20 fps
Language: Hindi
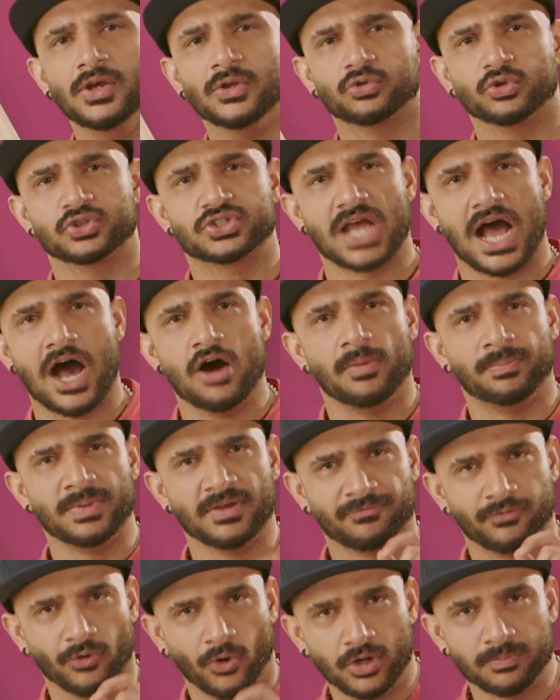तो जाओ अपने
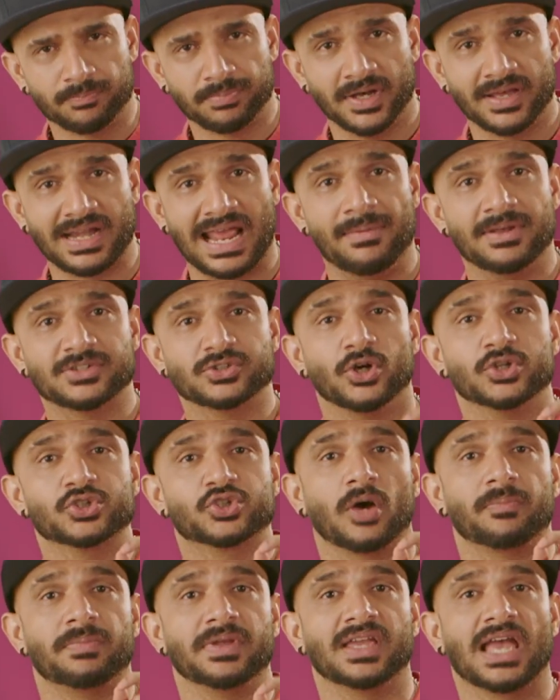फ़ोन पर अमेजॉन
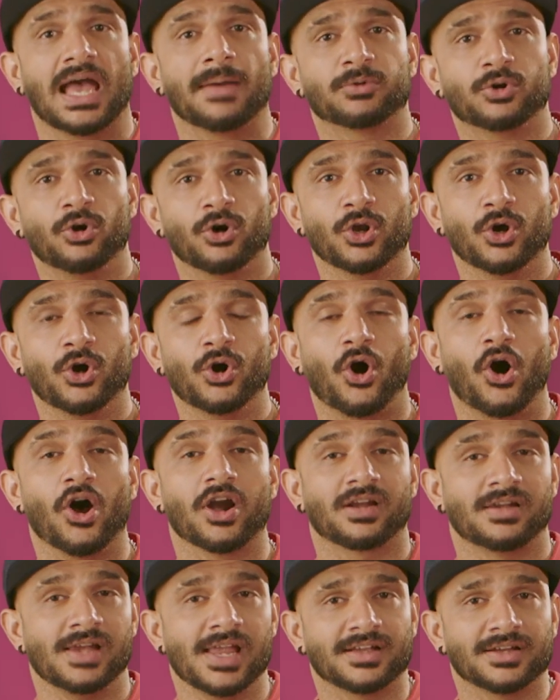शॉपिंग ऐप खोलो और
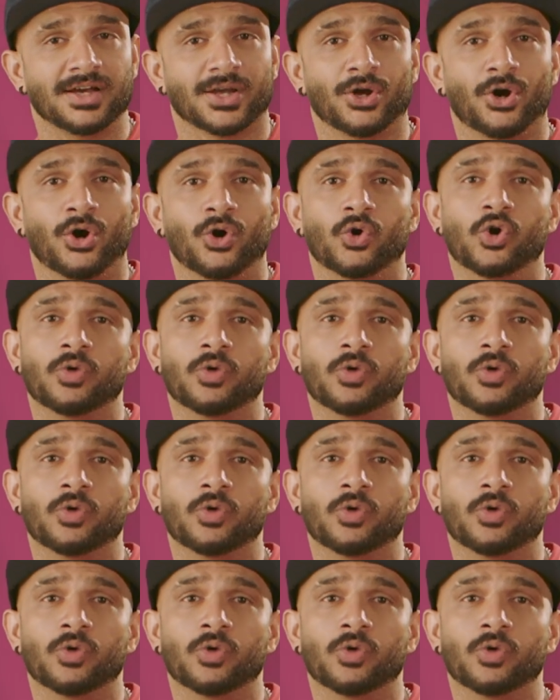क्लिक करो